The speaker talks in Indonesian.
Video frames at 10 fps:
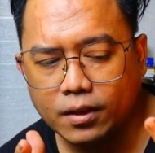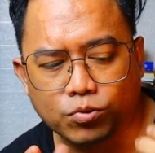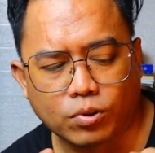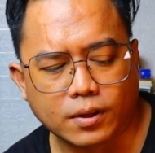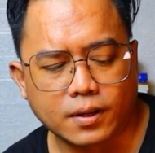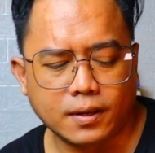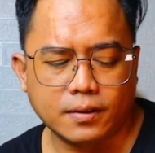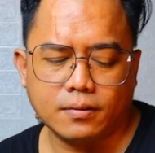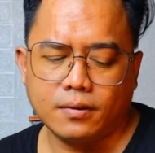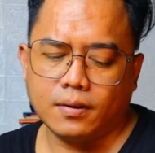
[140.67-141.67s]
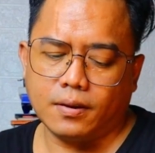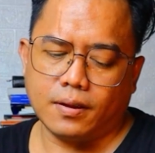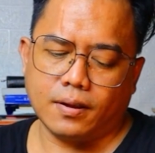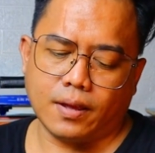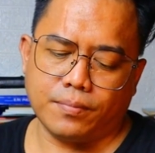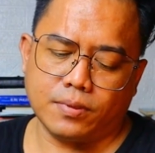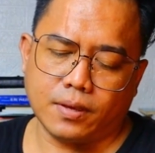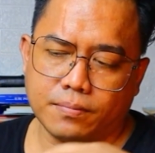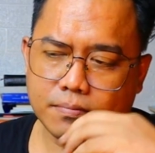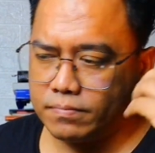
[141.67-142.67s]
cuaca dingin 6
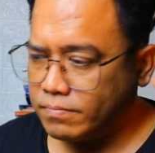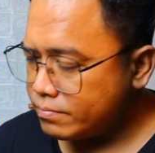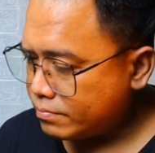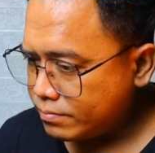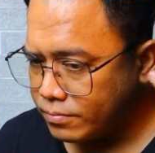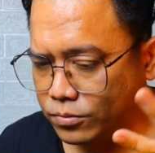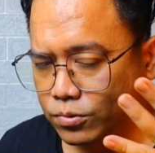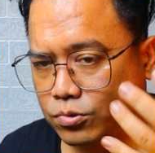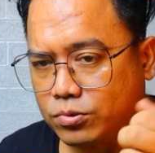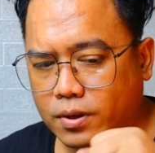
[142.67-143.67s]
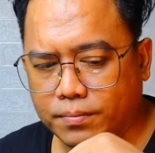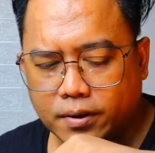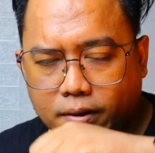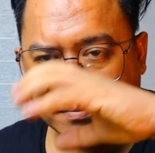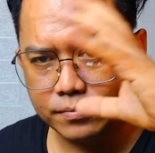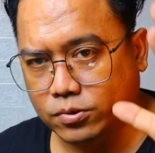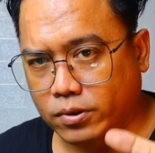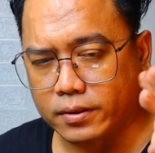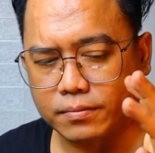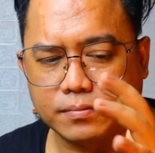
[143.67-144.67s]
jam 7 jam dia
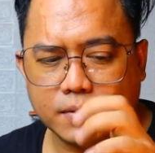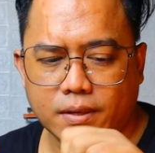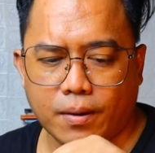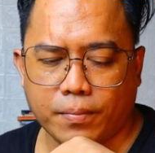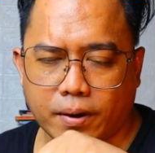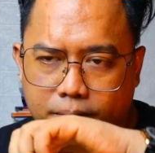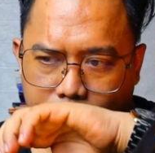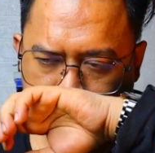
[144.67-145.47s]
solid bisa nyampe